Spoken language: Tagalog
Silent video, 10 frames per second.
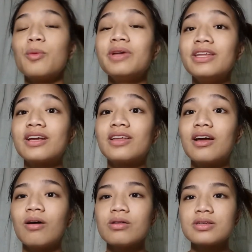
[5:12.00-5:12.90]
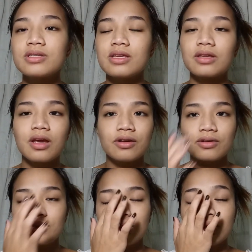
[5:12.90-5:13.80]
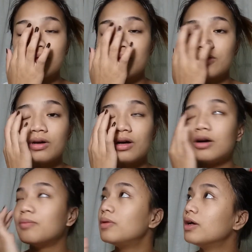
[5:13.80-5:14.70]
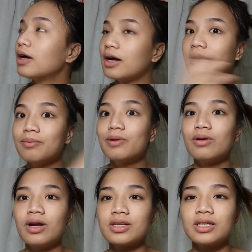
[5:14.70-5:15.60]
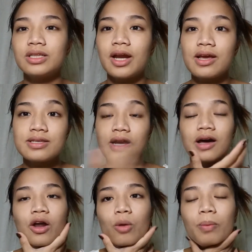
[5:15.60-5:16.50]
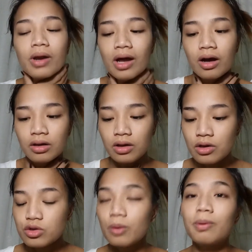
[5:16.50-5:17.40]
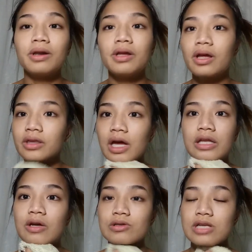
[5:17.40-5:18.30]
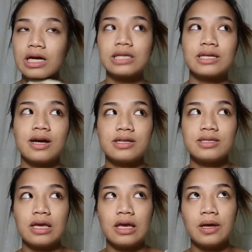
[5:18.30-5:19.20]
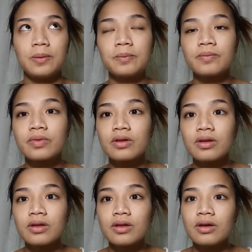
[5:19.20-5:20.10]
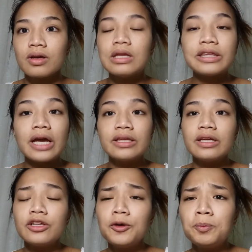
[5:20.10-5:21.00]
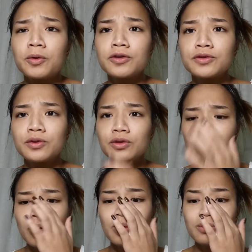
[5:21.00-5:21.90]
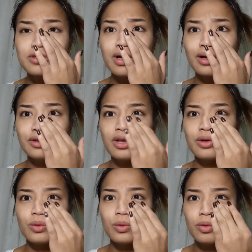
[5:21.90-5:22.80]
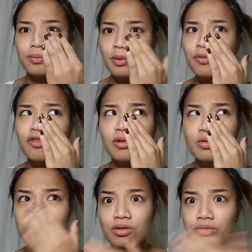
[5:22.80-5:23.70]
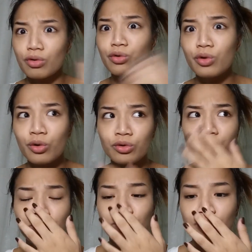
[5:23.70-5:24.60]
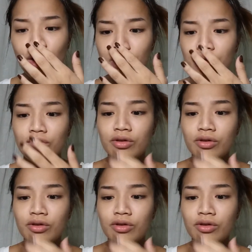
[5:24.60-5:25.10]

So, may nagdag ako sa skincare routine ko. Um, kagabi ko lang siya na-try, isang araw pa lang. Sobrang nagandahan ako sa kanya kasi na-tighten niya yung purse ko. Hindi ko alam ko sa kanya yun. Pero feeling ko sa kanya, sa kanya lang naman ang galing.